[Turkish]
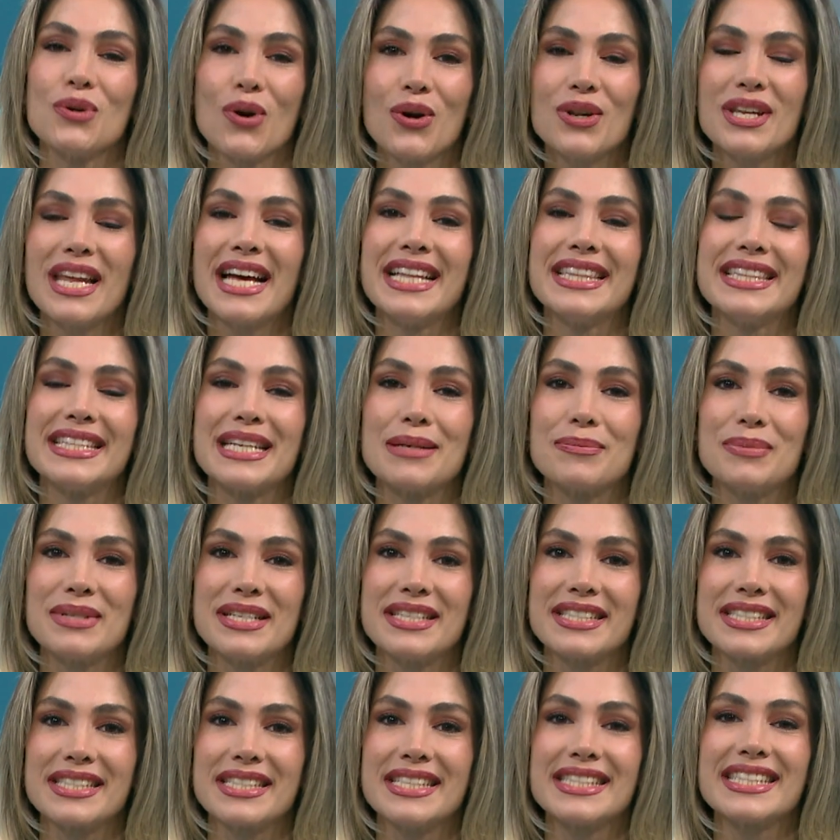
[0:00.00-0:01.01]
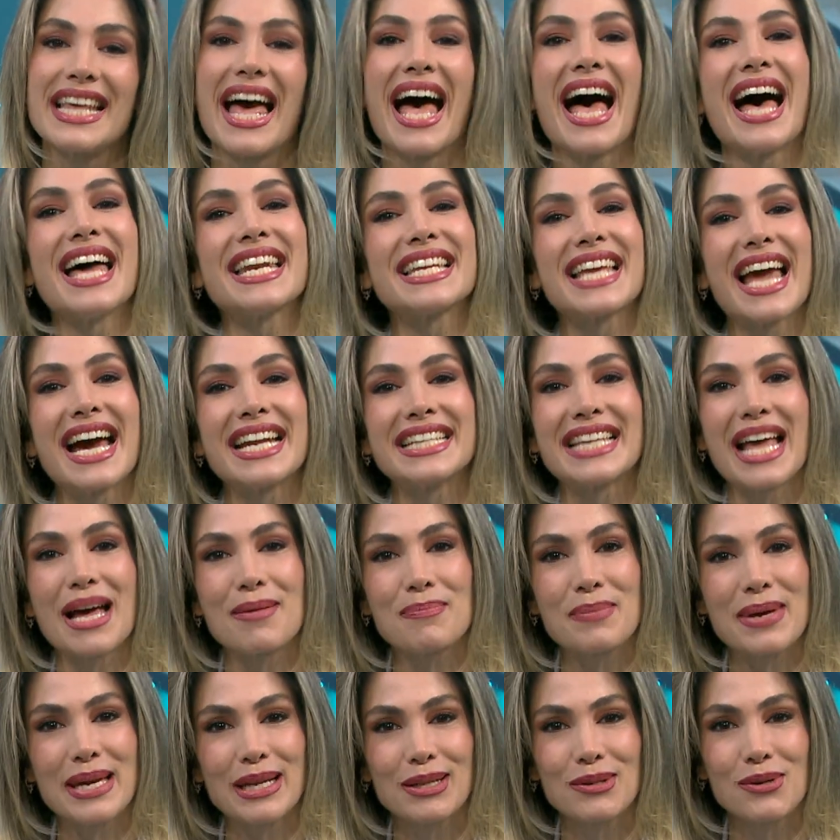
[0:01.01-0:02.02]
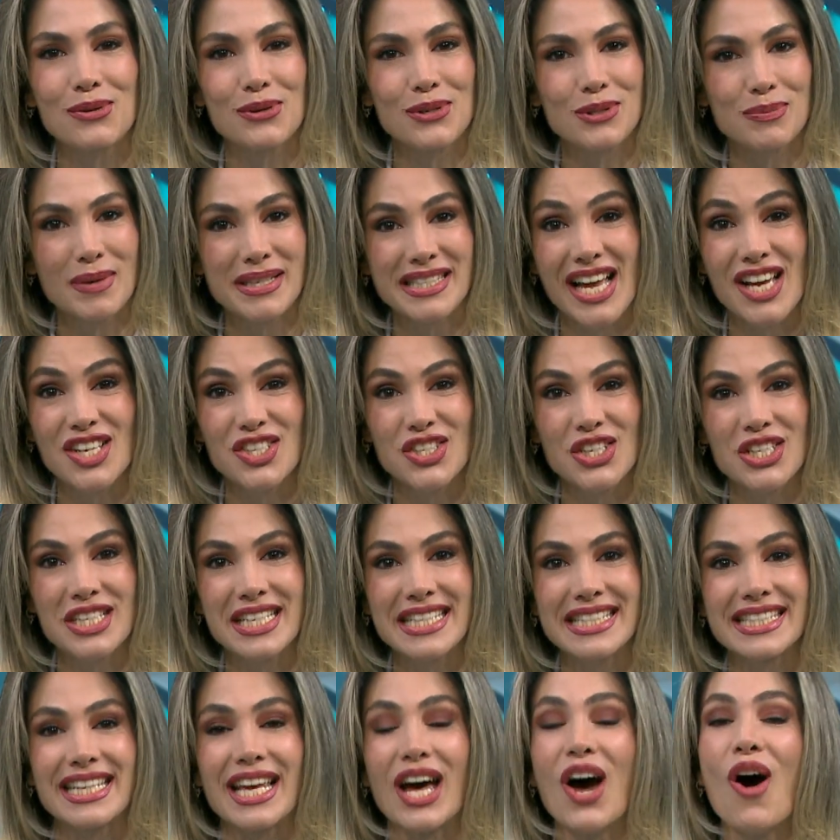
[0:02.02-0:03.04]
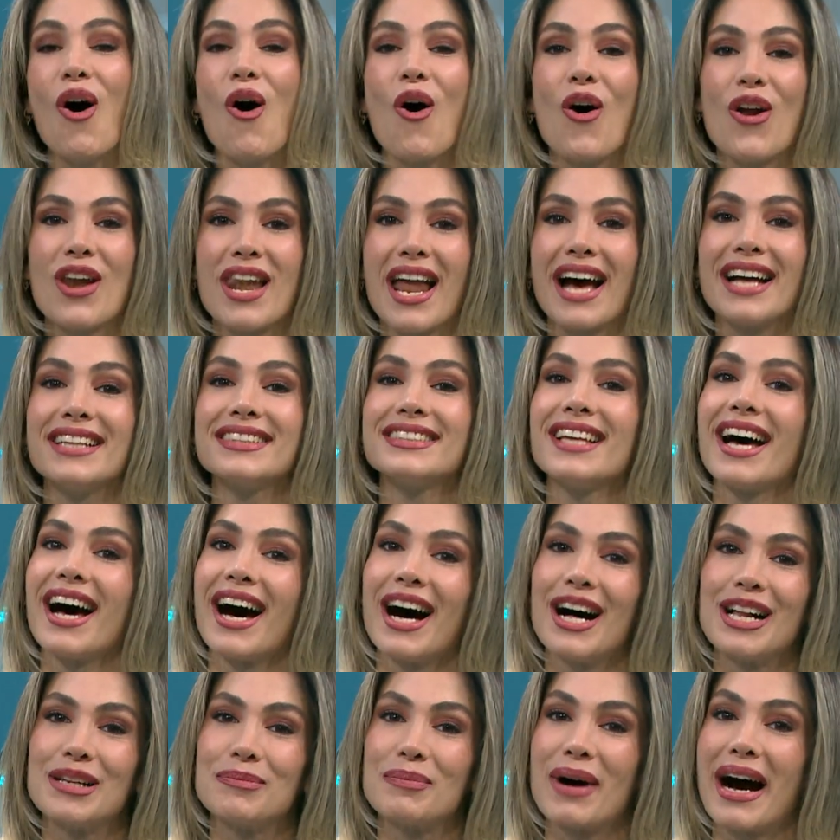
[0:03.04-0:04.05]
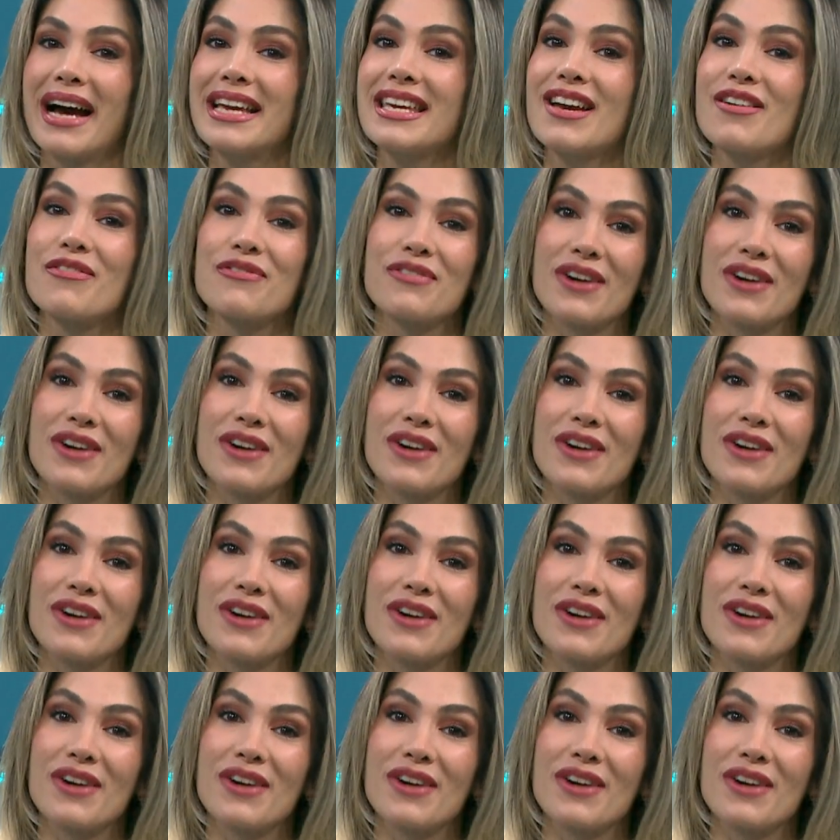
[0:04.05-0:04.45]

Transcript: yönlendirebilirsiniz. Her yerden bekliyoruz mesajlarınızı. Hollanda, Almanya,